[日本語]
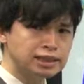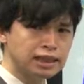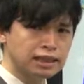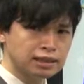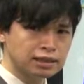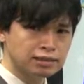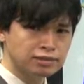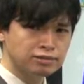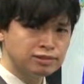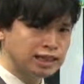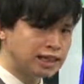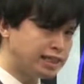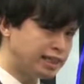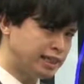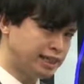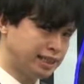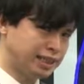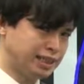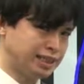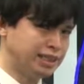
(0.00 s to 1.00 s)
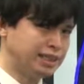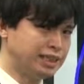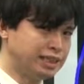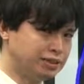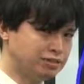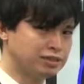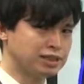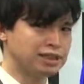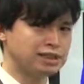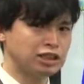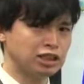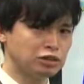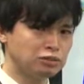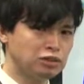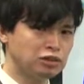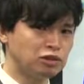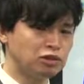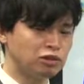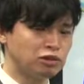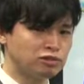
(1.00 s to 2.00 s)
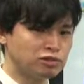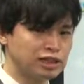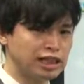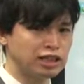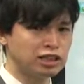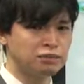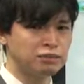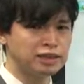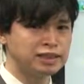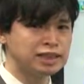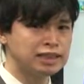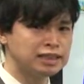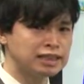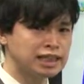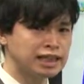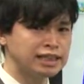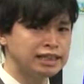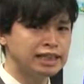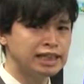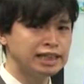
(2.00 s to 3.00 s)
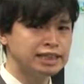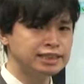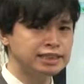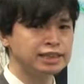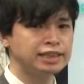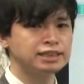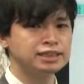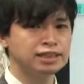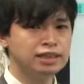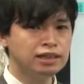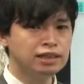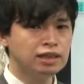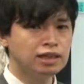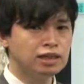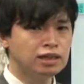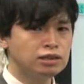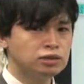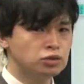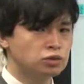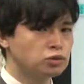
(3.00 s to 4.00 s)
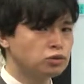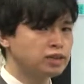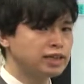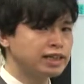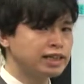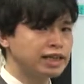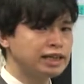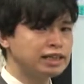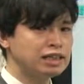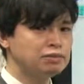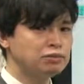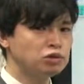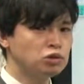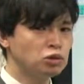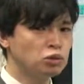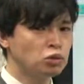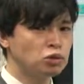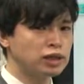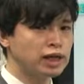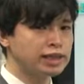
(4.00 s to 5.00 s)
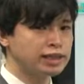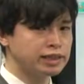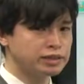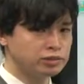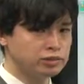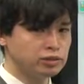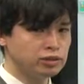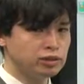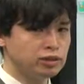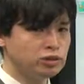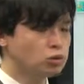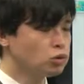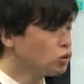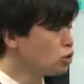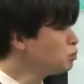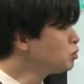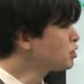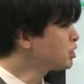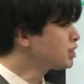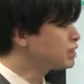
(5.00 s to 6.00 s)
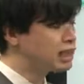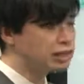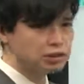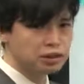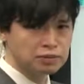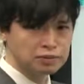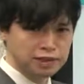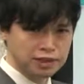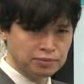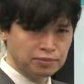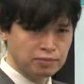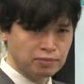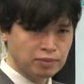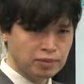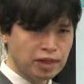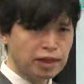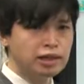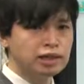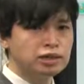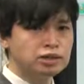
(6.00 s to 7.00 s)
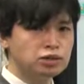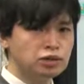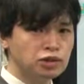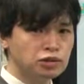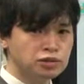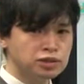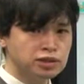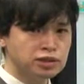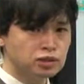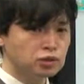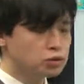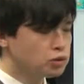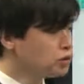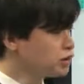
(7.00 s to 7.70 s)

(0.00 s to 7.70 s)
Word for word: 官2人、いるんですけども、この2人の面接官に対してですね、ちょっと聞かれたものを答えていくということもしないといけません。で、それをするこ